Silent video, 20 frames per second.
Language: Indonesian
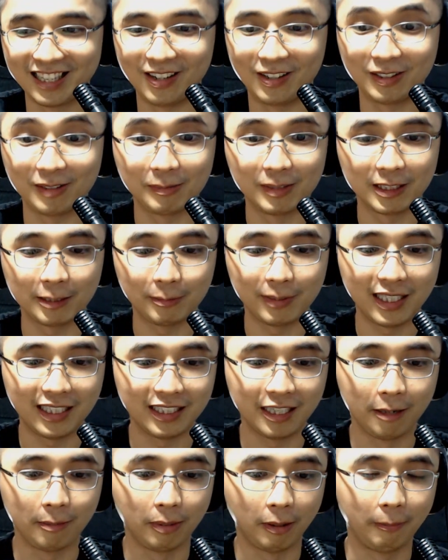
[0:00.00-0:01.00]
kalau teman-teman
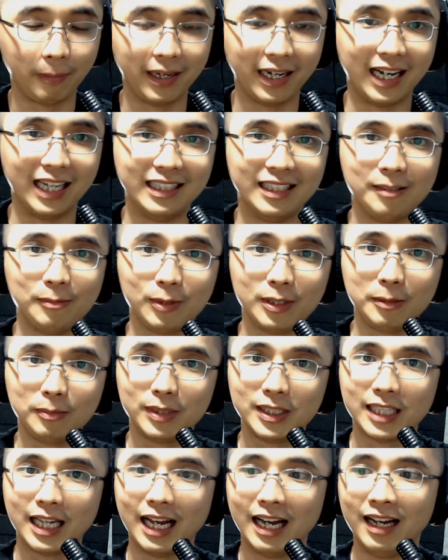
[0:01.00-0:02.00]
ada yang berbaik hati mungkin
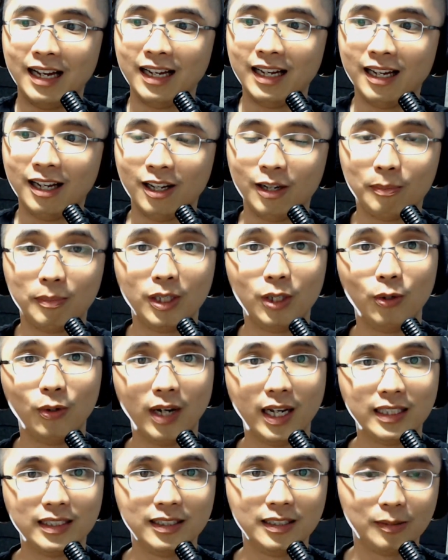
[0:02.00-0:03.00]
bisa
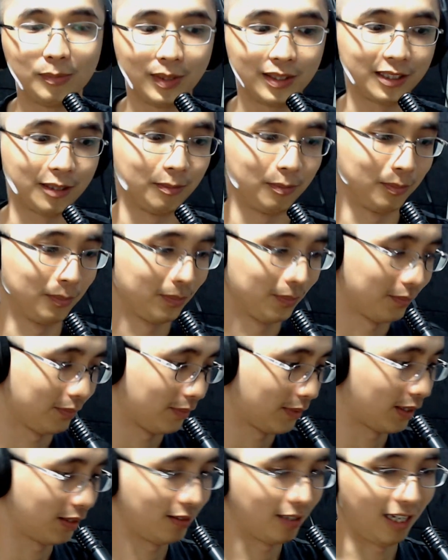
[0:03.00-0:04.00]
mendonasi semacam
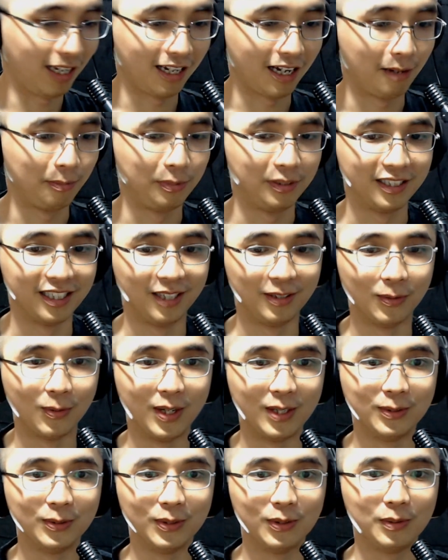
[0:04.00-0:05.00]
saya kehabisan
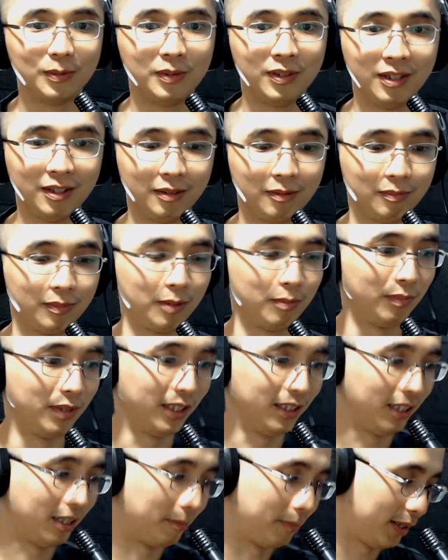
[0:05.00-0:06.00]
uang untuk
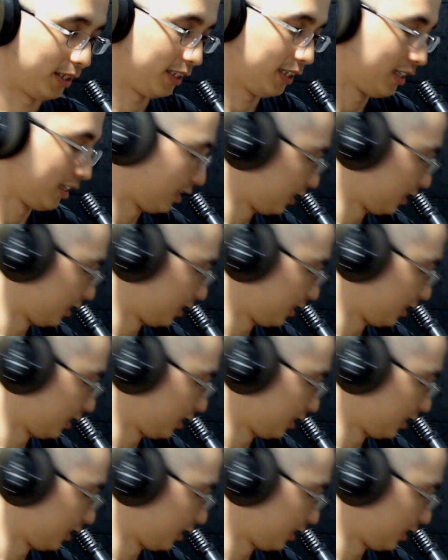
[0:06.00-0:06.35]
membeli apa ini